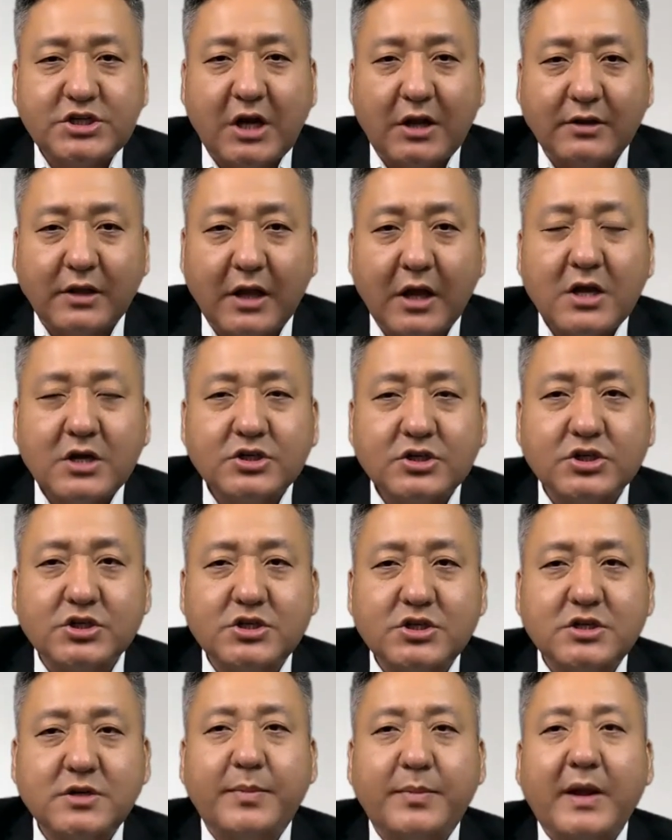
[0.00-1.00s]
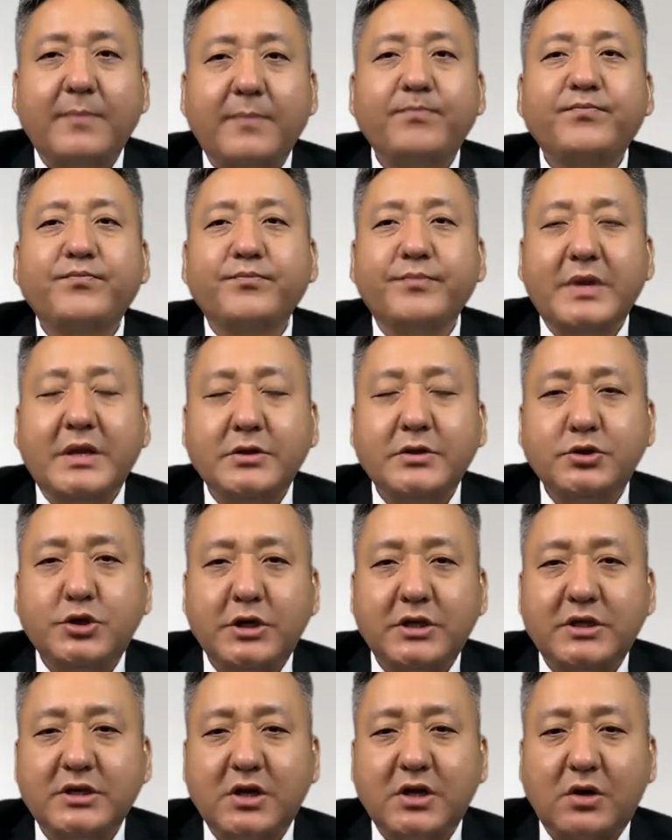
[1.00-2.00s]
上是日本明
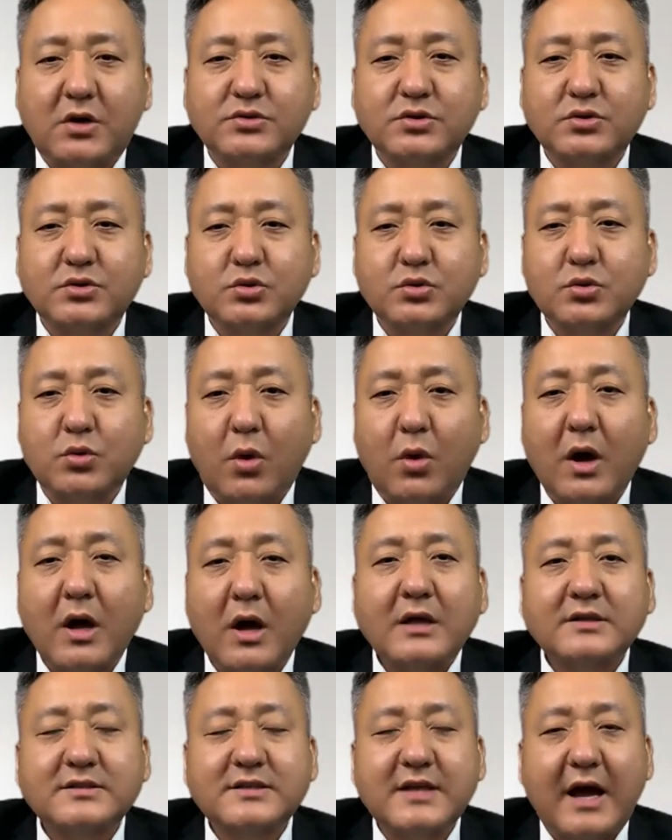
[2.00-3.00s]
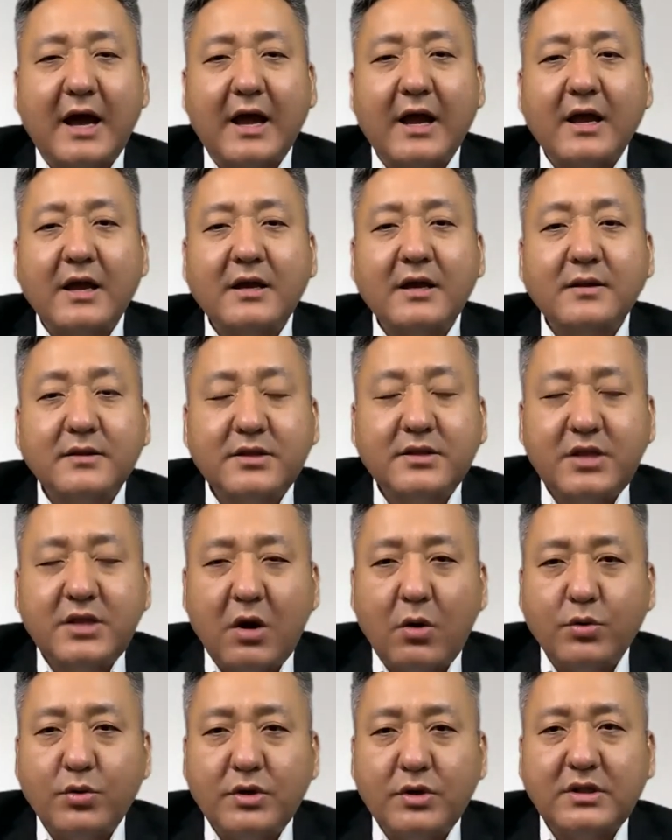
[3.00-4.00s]
确的告诉中国，在。
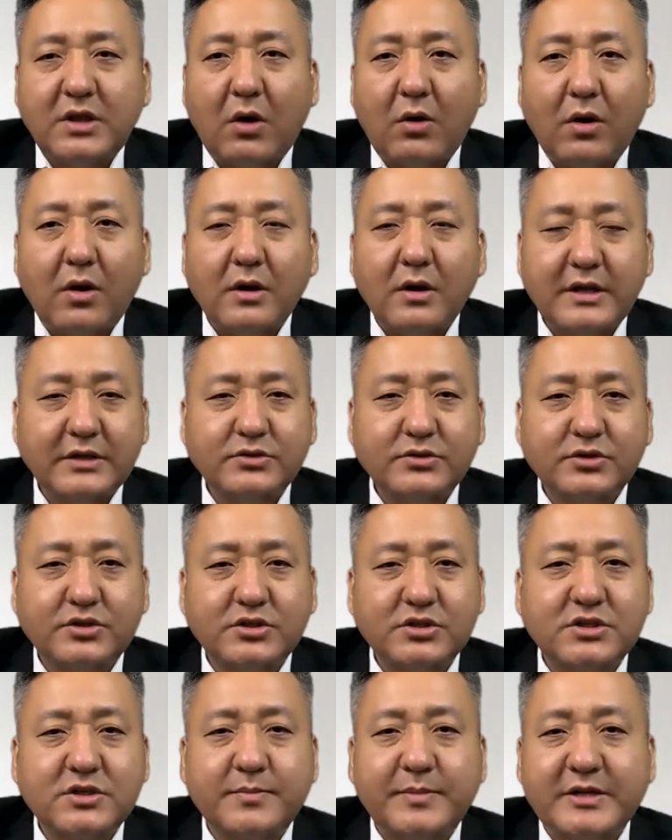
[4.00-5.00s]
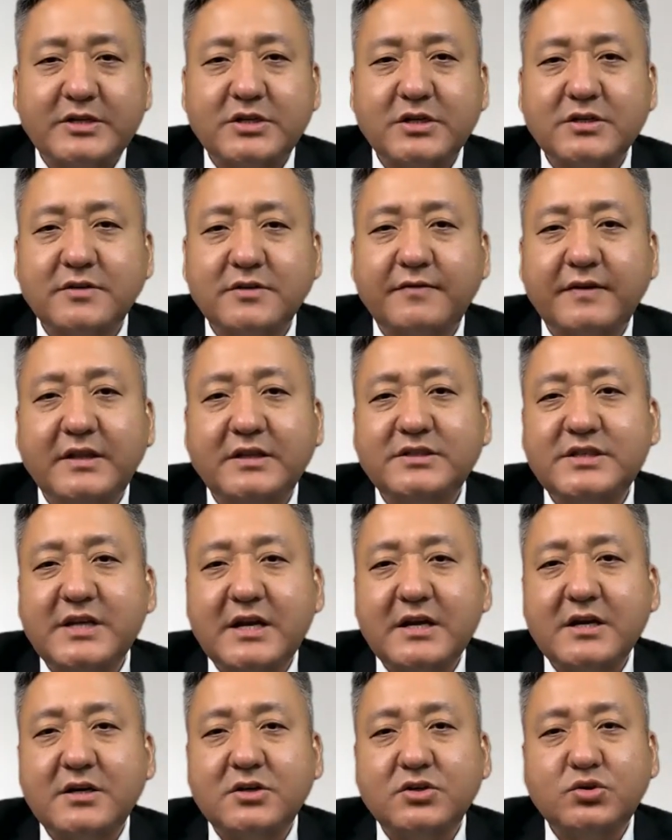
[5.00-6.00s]
钓鱼岛，也就是日本称之为的
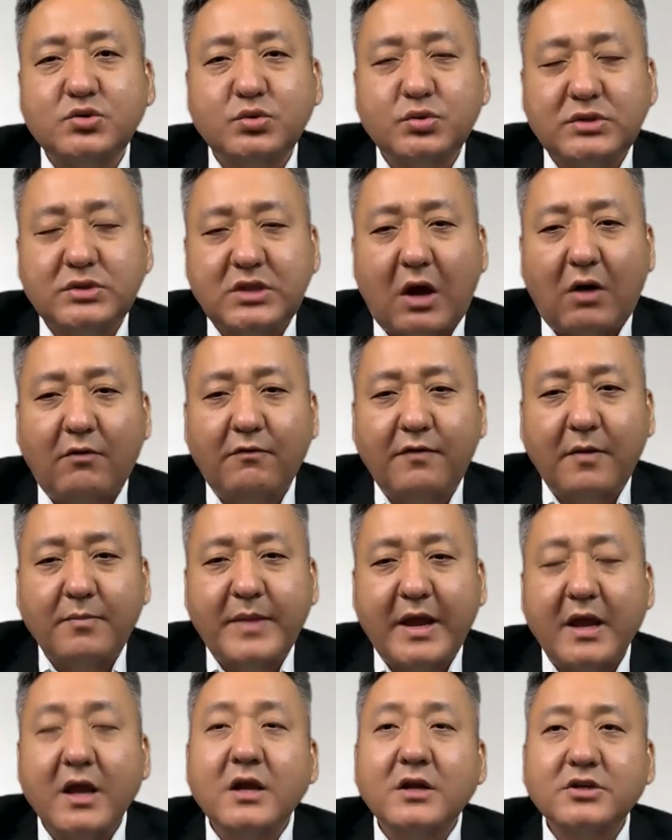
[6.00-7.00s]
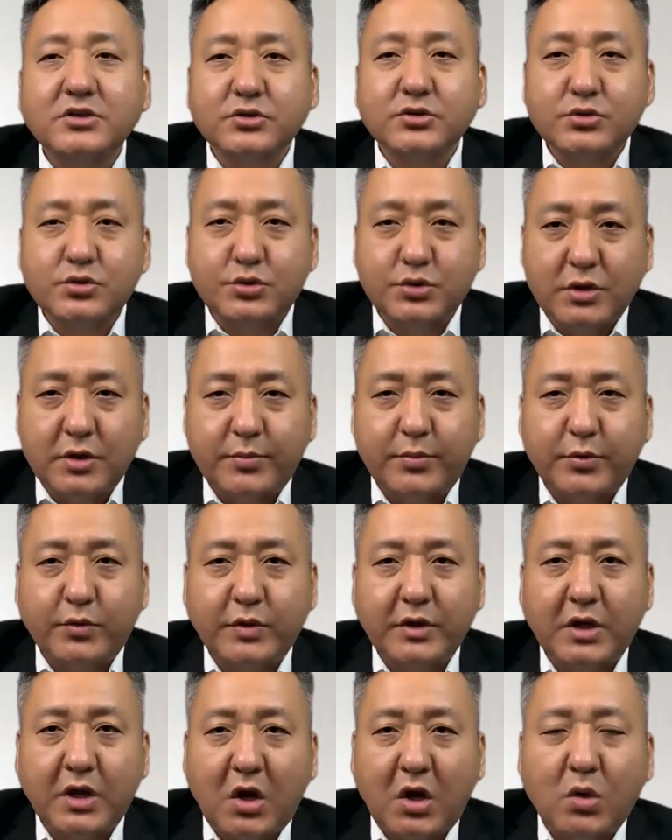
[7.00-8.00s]
尖阁诸岛方面，是绝不
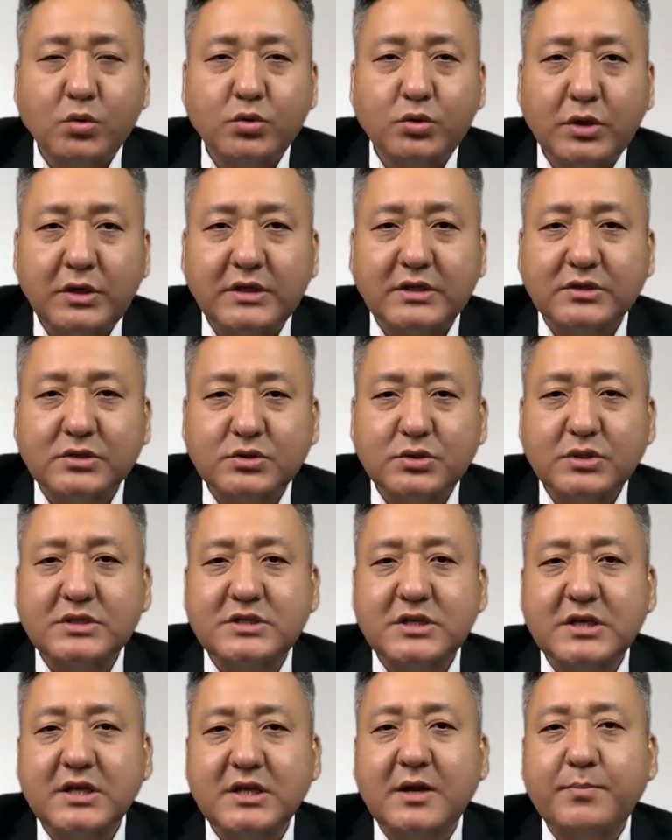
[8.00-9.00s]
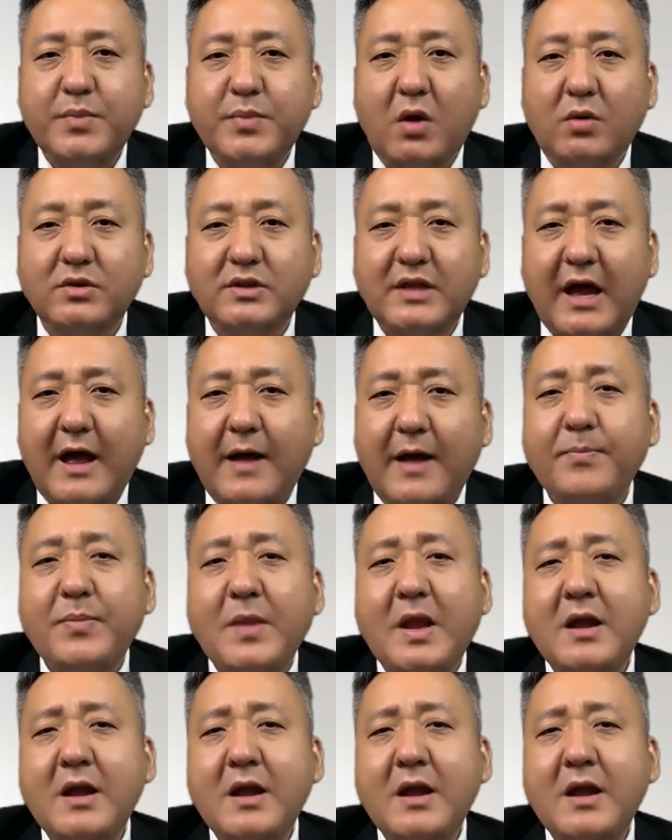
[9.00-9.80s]
会后退的。最新一个表态，